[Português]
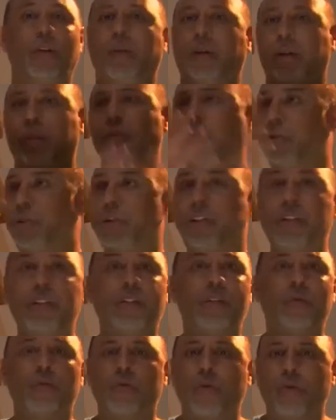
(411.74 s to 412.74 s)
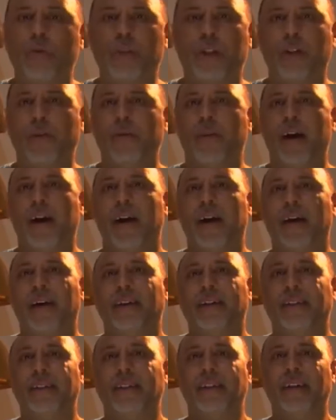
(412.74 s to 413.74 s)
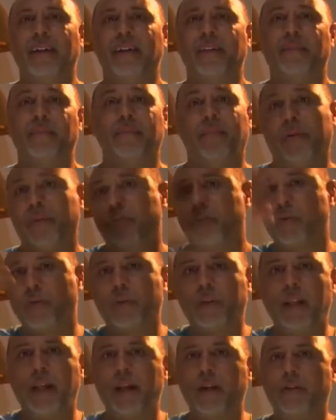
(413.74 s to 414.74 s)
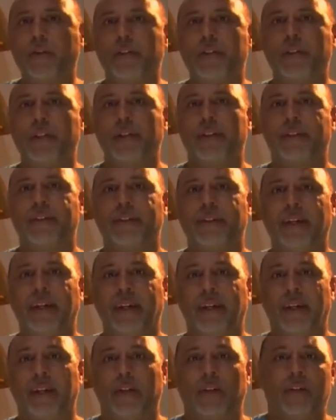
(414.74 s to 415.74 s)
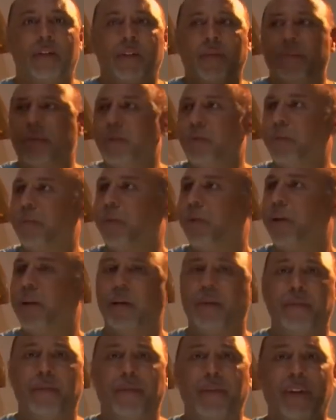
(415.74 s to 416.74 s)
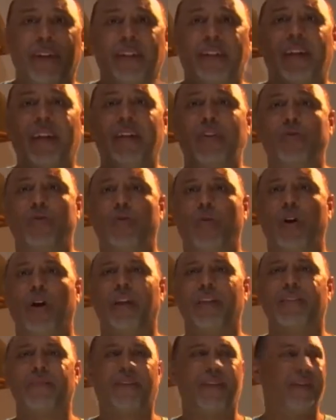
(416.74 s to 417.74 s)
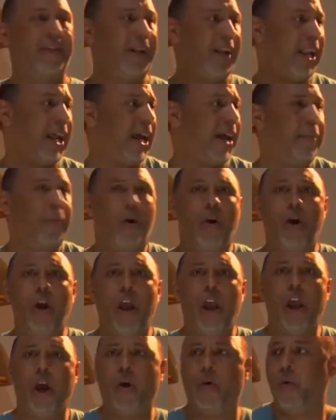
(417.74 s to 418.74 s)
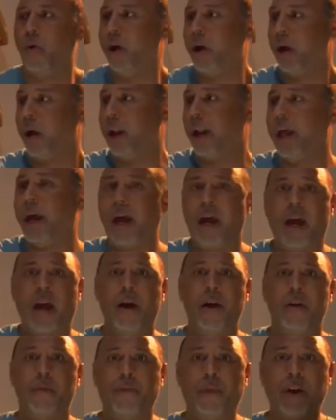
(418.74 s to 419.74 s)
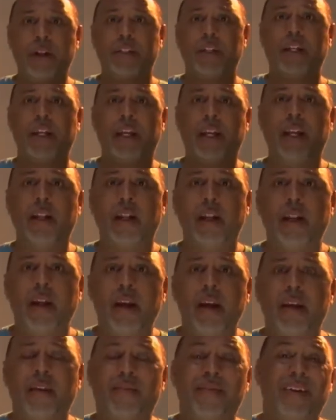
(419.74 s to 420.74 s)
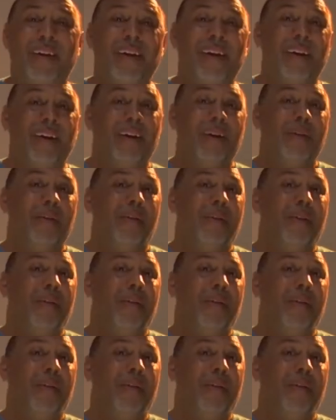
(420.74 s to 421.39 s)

Só a notícia solta no ar. Né? Pô, soltei a notícia. Nós temos aí um programa que fica três horas falando, ah, morreu, ah lá, fecha naquele ali.